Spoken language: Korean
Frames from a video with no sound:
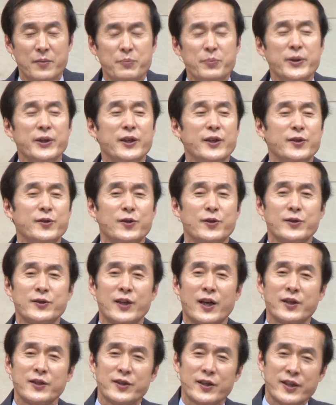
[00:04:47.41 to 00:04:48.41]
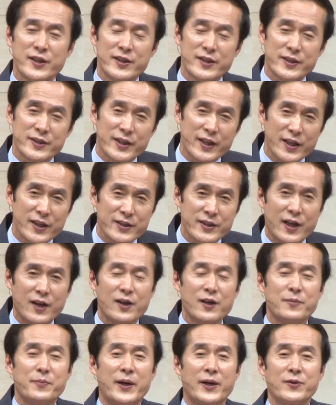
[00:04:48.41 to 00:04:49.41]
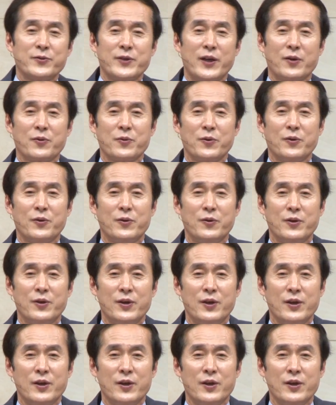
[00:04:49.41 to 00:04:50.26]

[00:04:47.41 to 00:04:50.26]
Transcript: 비정상적인 세상을 바로잡고